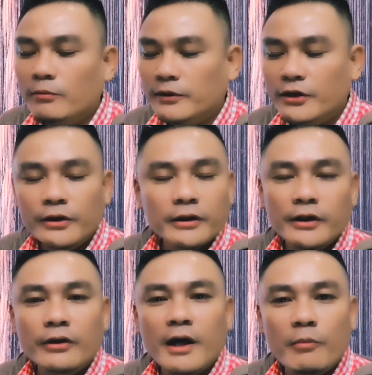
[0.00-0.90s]
Thông thường
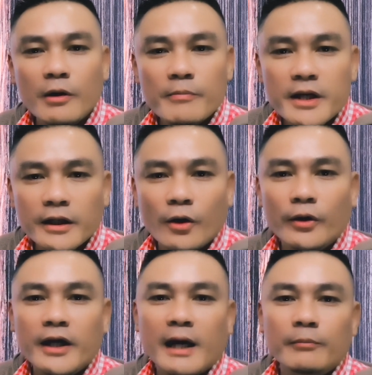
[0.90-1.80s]
thì nó không có biến
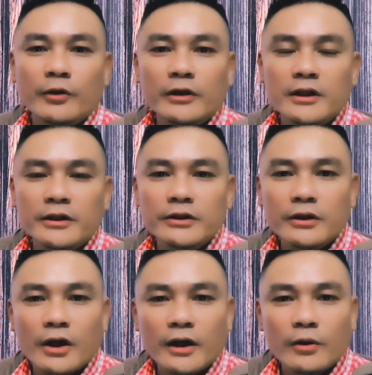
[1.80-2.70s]
đổi cái âm của từ
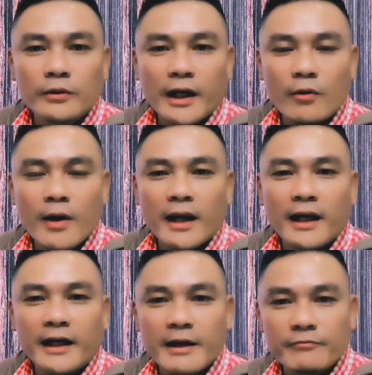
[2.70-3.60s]
trước đó đâu, chẳng qua
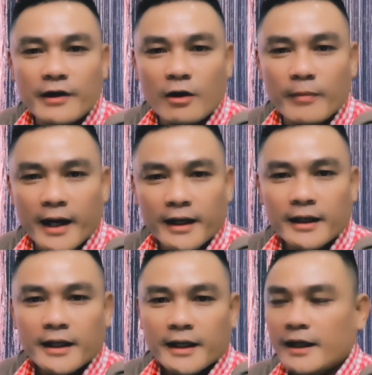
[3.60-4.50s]
là ghép vào mà
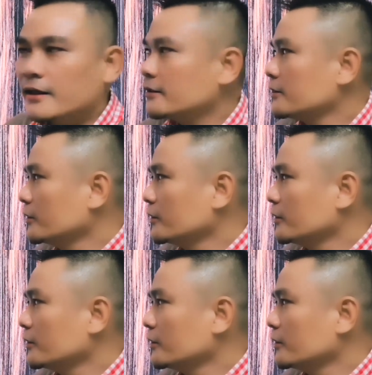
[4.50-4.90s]
ha.